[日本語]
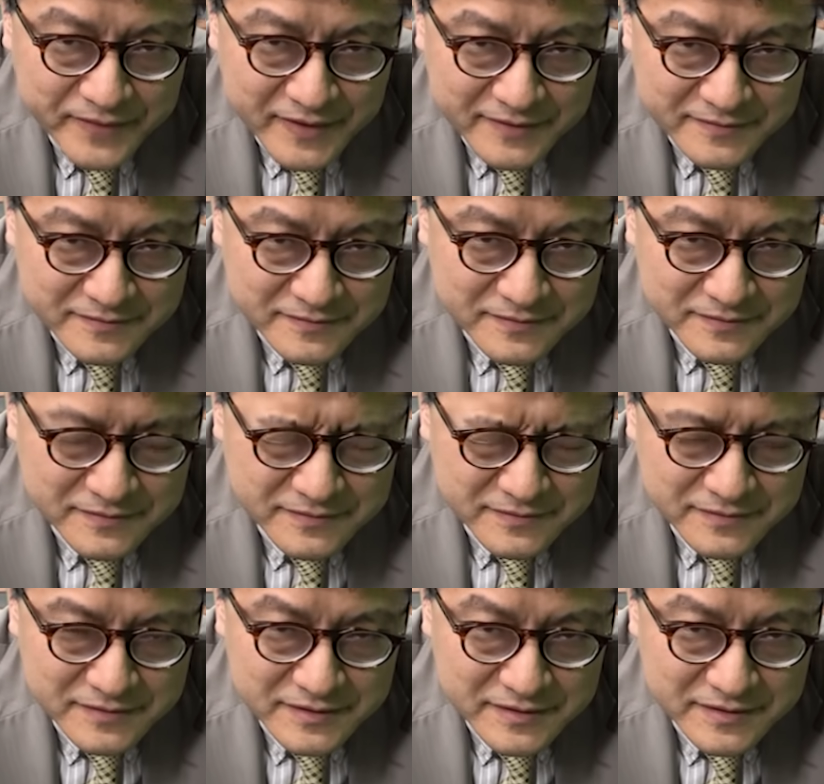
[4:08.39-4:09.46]
あ
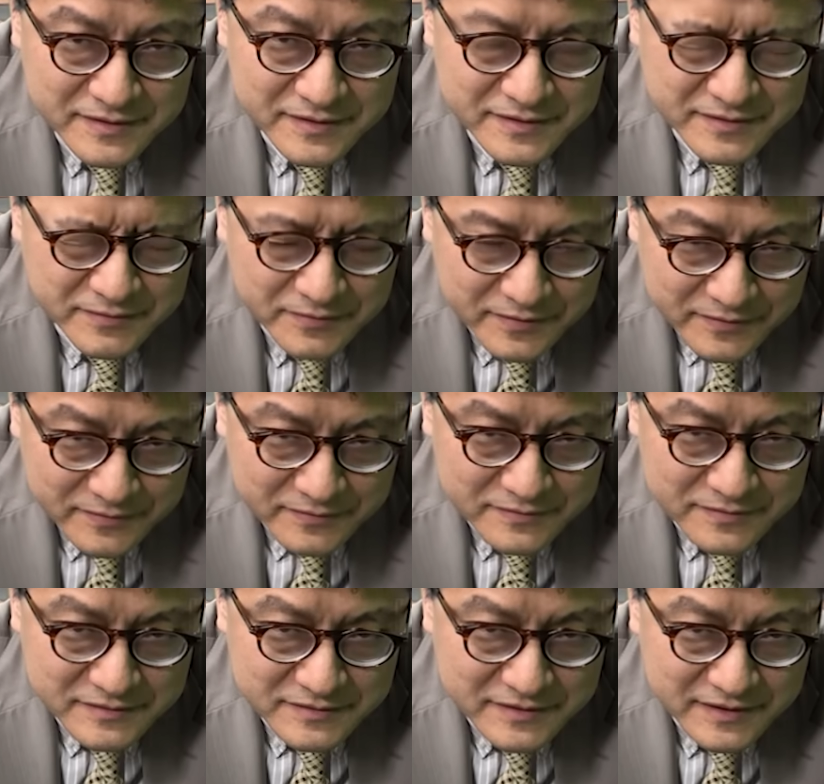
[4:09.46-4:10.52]
の一人の
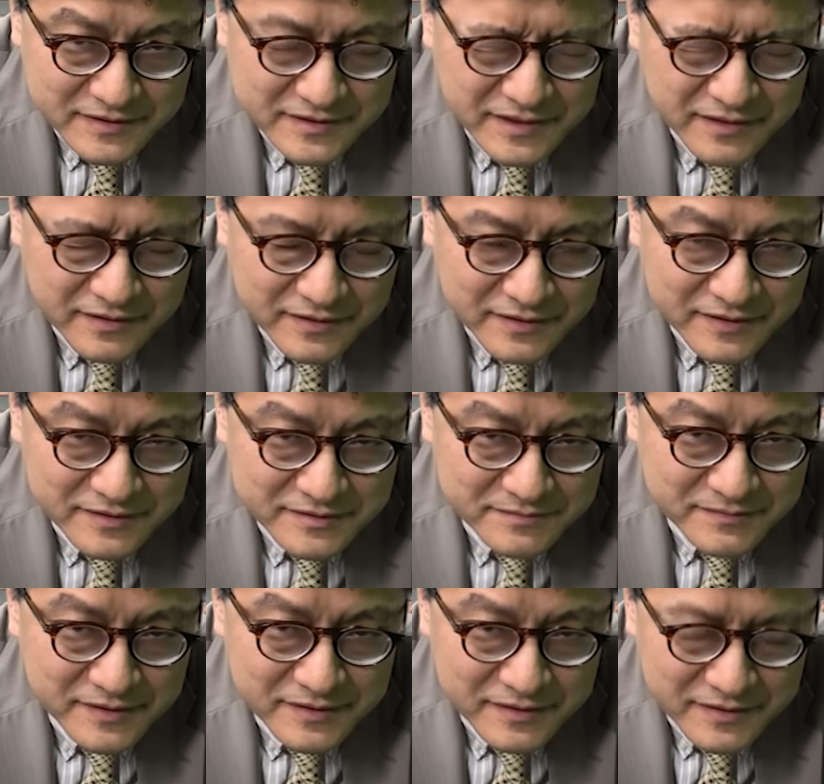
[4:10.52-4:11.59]
政治家から始
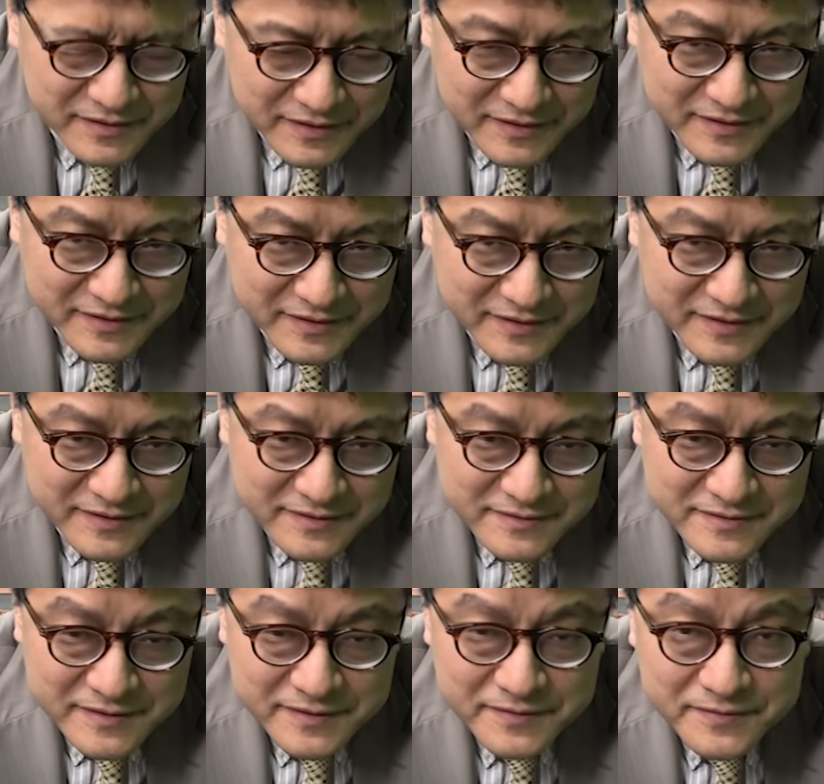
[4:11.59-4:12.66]
まって一定の
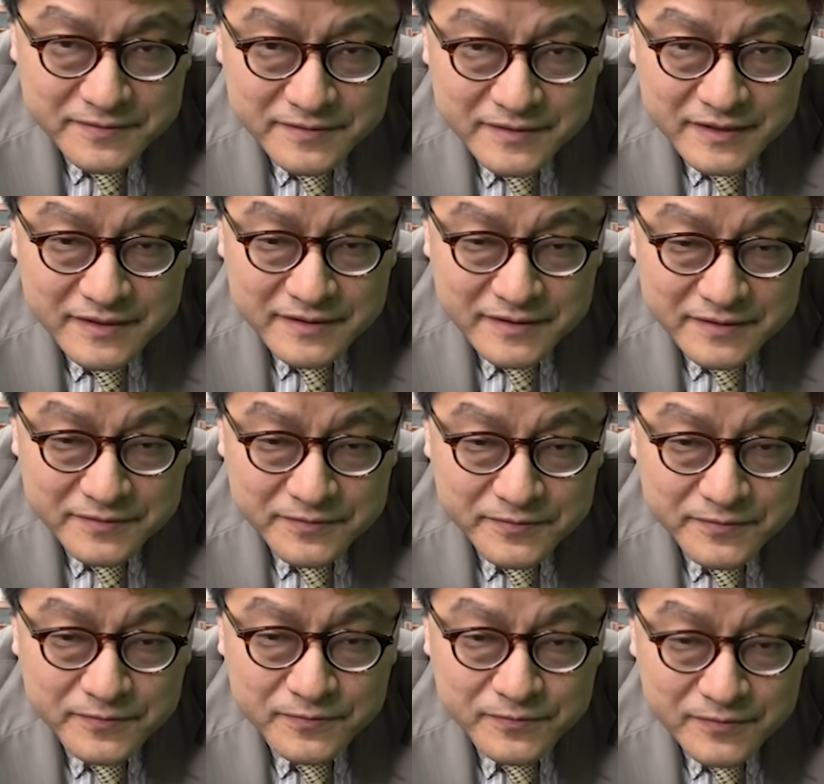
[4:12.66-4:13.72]
勢力になったとい
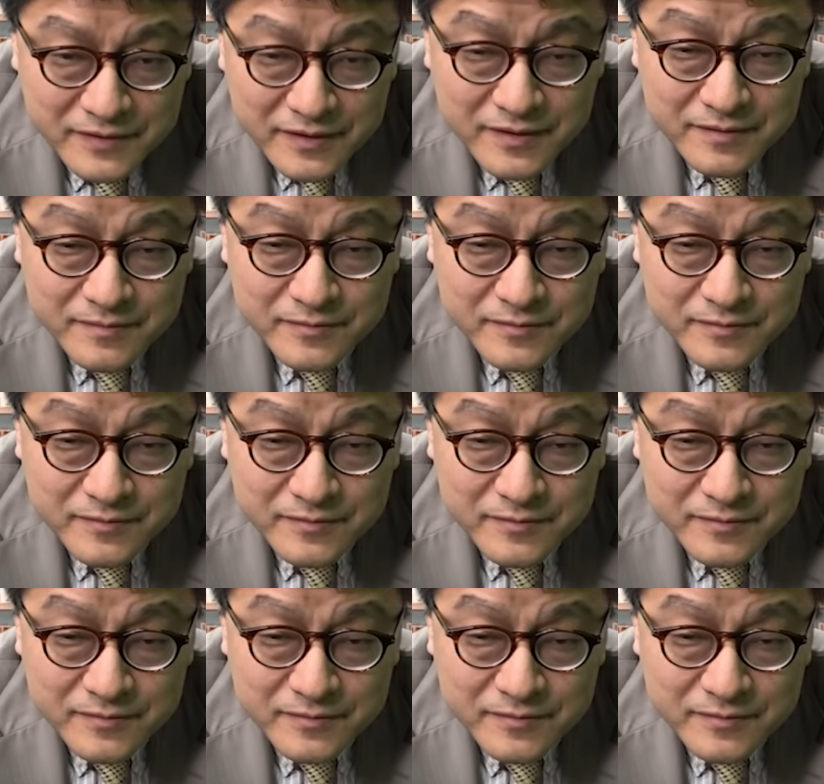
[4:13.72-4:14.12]
うことは